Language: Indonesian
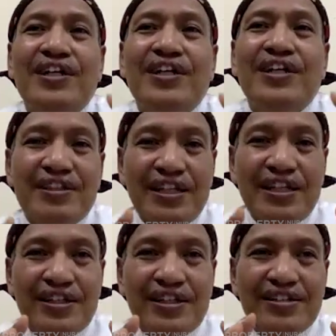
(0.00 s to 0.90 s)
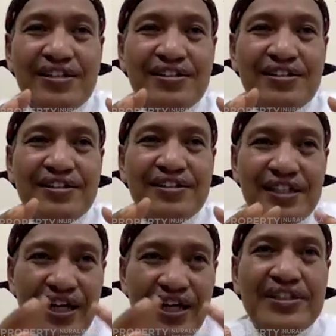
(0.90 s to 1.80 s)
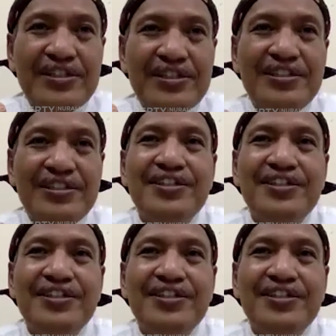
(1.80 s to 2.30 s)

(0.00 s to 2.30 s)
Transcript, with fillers: Pengertian dia abadi,